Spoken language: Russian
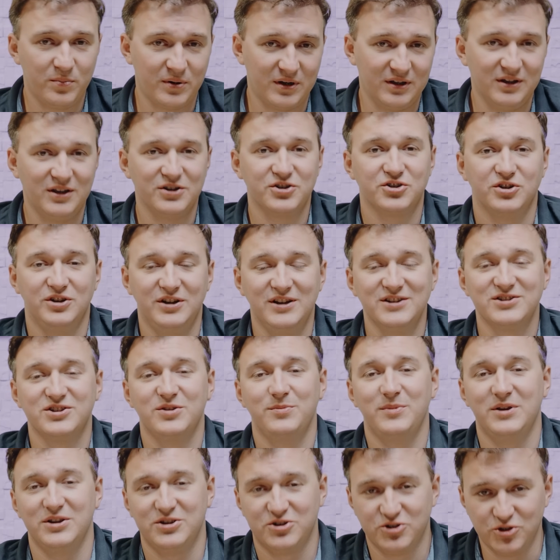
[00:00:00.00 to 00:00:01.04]
про наш
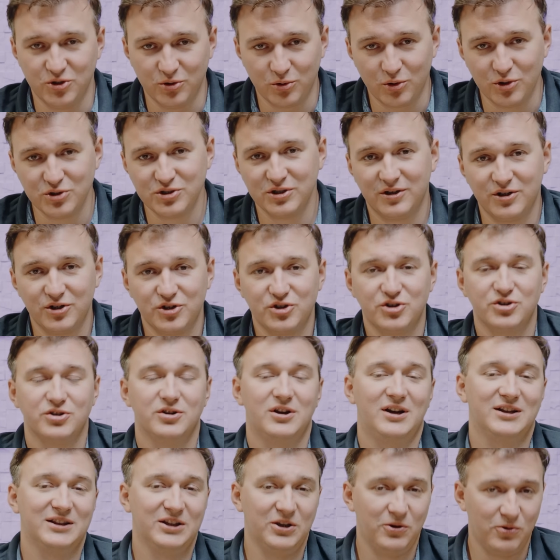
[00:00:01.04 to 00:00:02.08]
ежемесячный розыгрыш
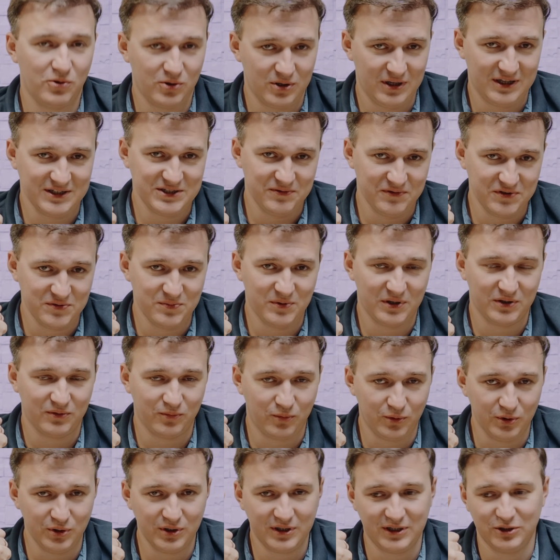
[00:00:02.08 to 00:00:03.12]
одного классного
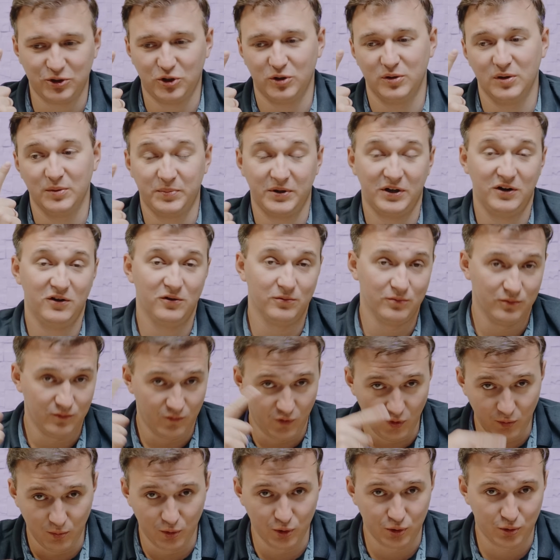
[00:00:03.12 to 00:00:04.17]
смартфона, который мы отправим в
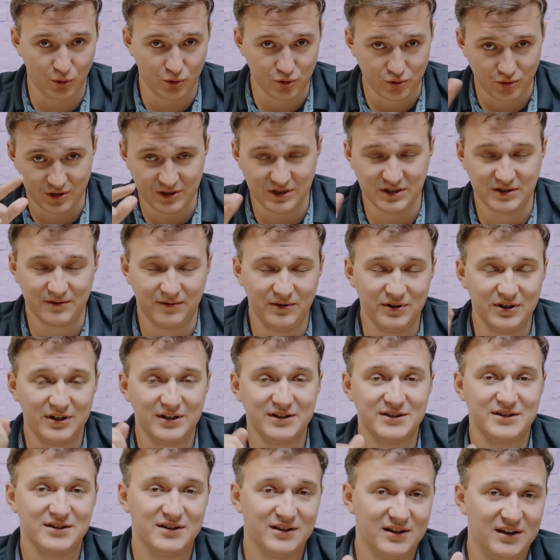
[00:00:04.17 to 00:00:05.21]
любую точку Российской
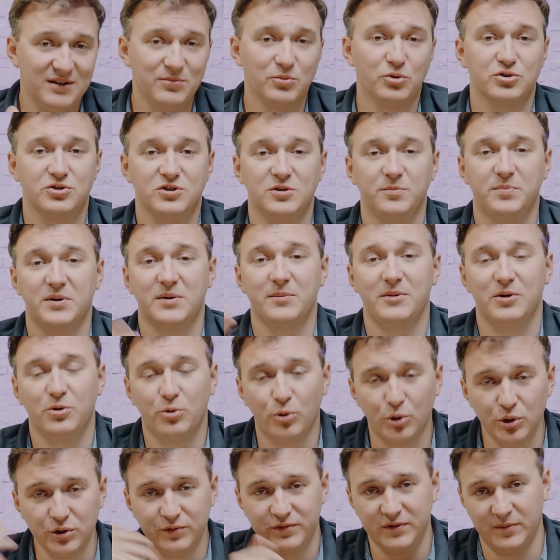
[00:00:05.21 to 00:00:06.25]
Федерации и множество
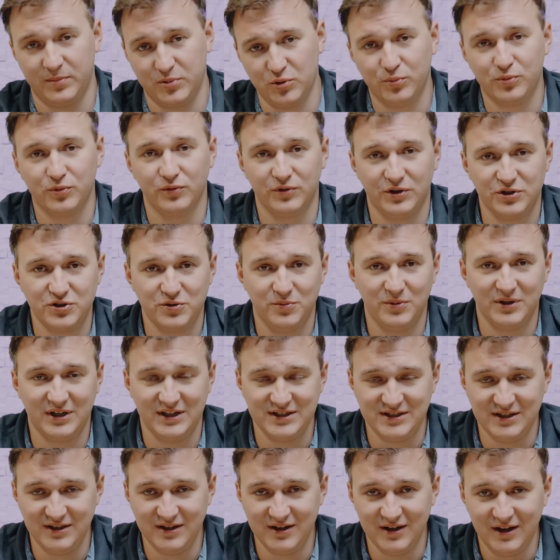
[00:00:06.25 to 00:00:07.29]
промокодов на покупку в нашем
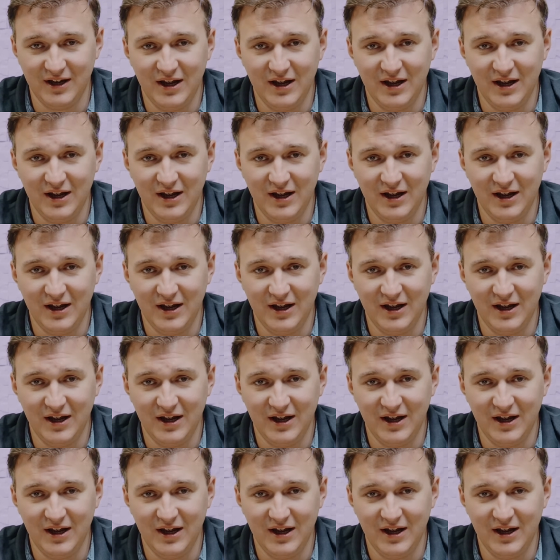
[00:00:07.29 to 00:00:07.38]
магазине.